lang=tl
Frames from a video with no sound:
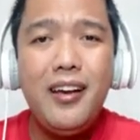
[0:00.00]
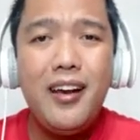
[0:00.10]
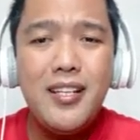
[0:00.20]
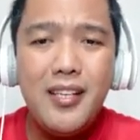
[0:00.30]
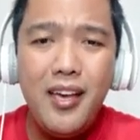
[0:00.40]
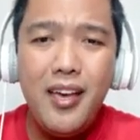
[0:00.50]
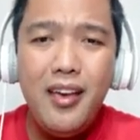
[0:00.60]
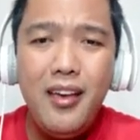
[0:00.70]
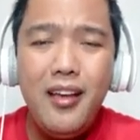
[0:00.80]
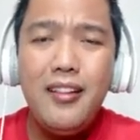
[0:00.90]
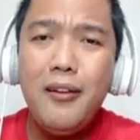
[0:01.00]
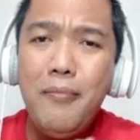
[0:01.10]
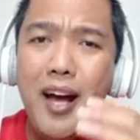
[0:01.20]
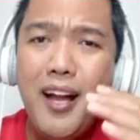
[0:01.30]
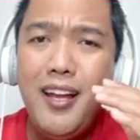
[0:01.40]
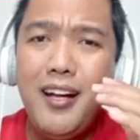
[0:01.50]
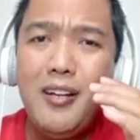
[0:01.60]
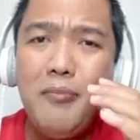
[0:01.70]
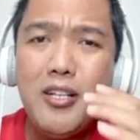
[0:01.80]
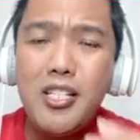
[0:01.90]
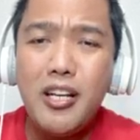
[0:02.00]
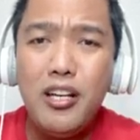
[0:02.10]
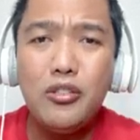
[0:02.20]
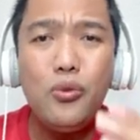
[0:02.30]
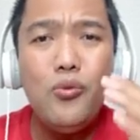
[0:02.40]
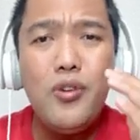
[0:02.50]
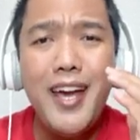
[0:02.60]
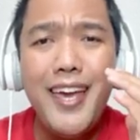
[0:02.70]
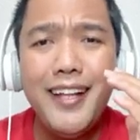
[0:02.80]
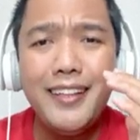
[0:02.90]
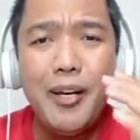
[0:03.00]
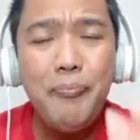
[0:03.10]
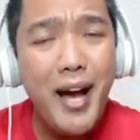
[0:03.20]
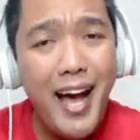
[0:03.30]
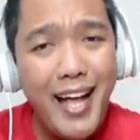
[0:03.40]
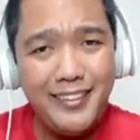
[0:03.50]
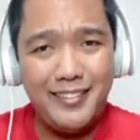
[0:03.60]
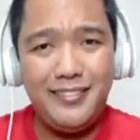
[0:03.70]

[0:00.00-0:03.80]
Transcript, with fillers: Kasi nagmahal lang naman siya ng tunay at tapat.